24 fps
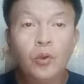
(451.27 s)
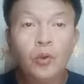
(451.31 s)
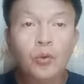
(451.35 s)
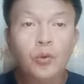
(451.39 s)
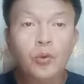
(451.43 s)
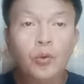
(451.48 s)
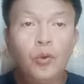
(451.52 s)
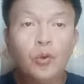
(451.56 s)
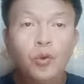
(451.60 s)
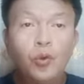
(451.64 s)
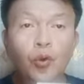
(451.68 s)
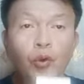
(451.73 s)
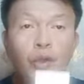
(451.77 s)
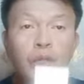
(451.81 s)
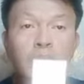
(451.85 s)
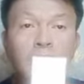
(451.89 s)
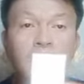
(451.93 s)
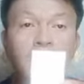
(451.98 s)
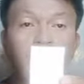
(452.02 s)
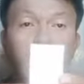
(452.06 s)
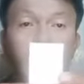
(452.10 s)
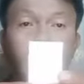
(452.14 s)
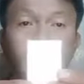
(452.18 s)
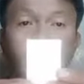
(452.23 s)

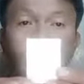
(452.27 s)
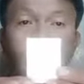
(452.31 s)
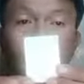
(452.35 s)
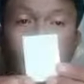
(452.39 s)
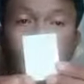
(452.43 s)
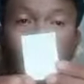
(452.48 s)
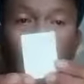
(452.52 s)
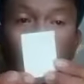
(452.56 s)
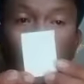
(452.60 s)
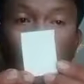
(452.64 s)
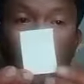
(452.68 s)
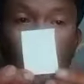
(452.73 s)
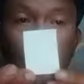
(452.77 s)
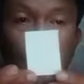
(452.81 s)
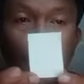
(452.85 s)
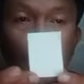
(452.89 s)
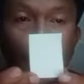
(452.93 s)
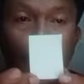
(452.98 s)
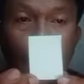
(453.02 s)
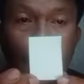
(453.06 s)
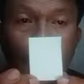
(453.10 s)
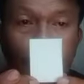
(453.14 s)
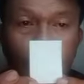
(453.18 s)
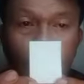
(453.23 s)
kukunin natin ang
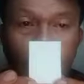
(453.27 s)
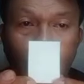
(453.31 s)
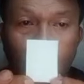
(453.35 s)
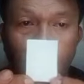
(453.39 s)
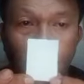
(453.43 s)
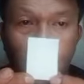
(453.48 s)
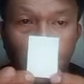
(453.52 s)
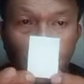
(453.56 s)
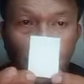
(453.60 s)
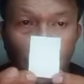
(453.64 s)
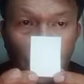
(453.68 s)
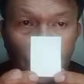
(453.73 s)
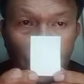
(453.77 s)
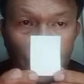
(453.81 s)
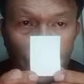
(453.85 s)
kanyang litrato